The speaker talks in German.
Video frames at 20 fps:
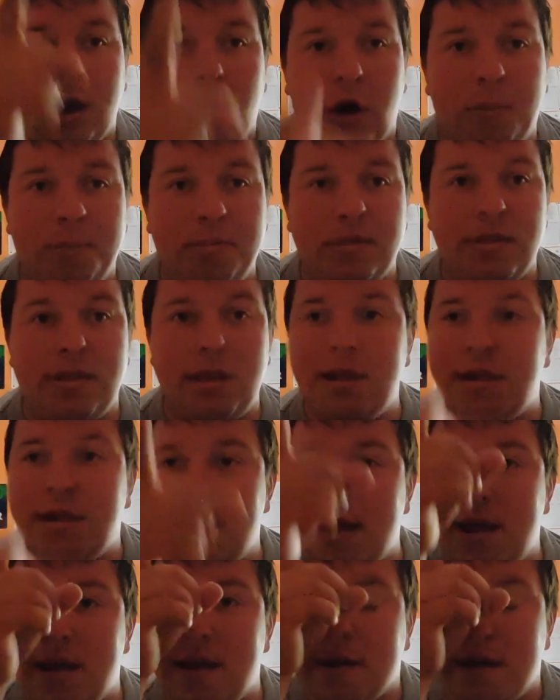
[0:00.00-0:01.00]
Habt
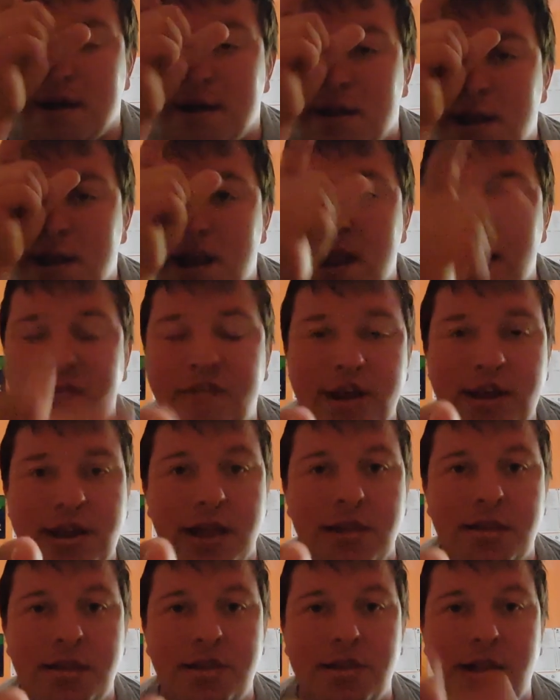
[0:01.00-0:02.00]
diese
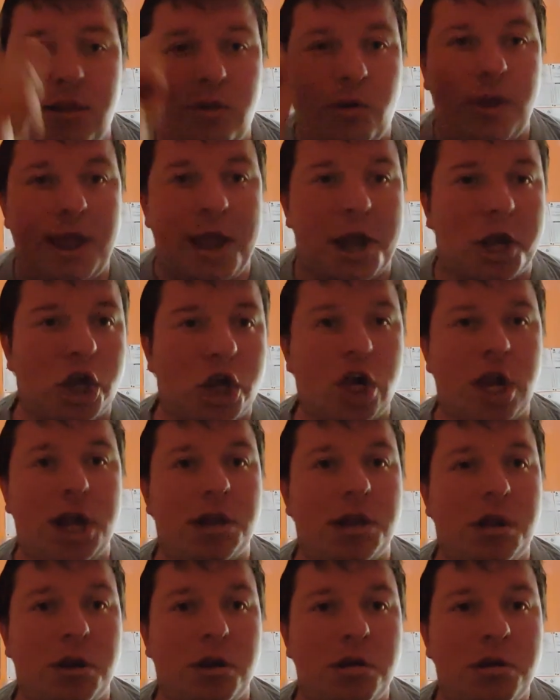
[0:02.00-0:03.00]
Lieferdienste daher
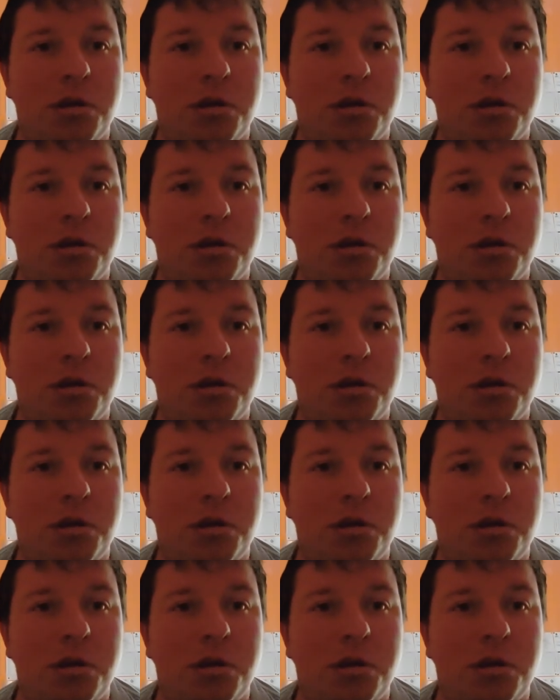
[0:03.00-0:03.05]
geschickt.